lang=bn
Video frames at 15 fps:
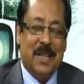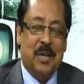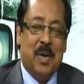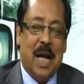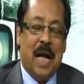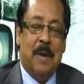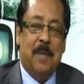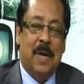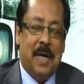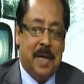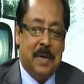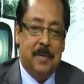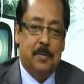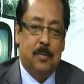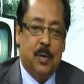তো আমার
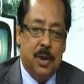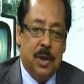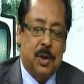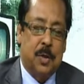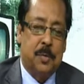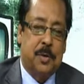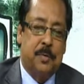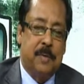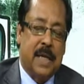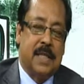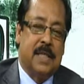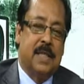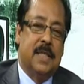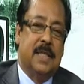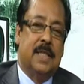মনে সবসময়
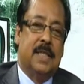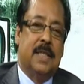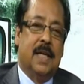একটা জিনিস